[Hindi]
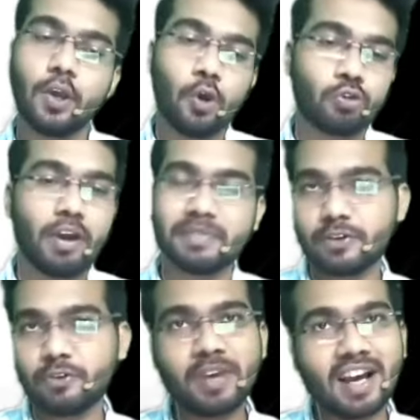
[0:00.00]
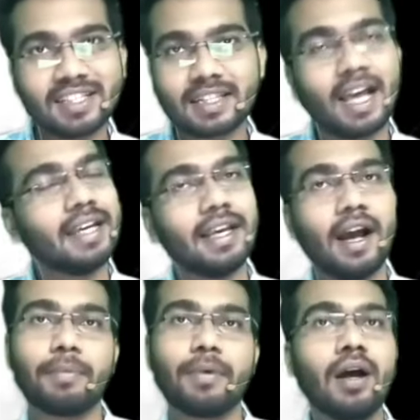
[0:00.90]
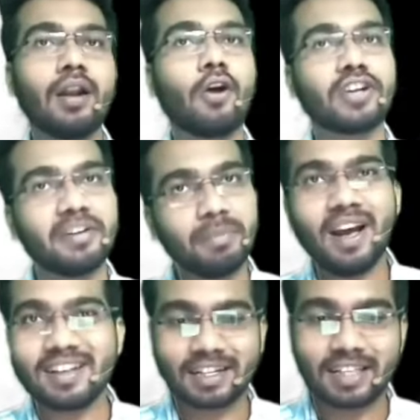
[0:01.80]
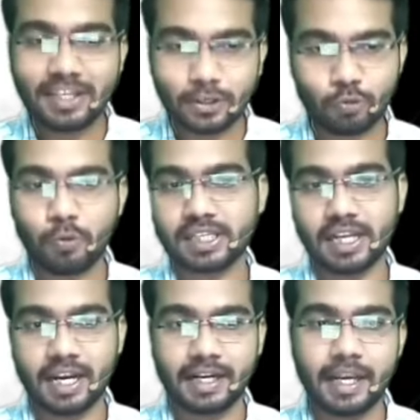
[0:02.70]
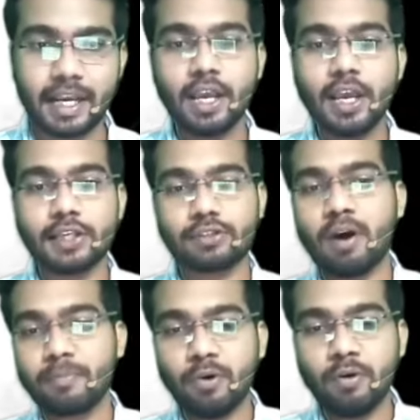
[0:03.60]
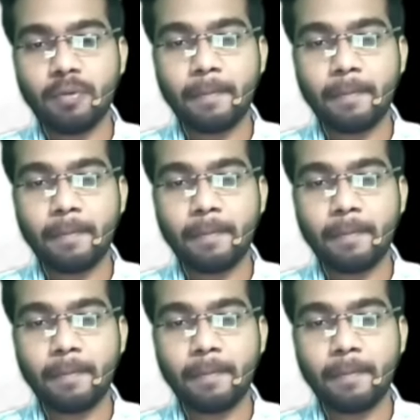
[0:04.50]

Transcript: तो एम भी आ सकता है या आपका लॉन्ग टाइप भी आ सकता है ये जो क्वेश्चन है ठीक है इसको आपको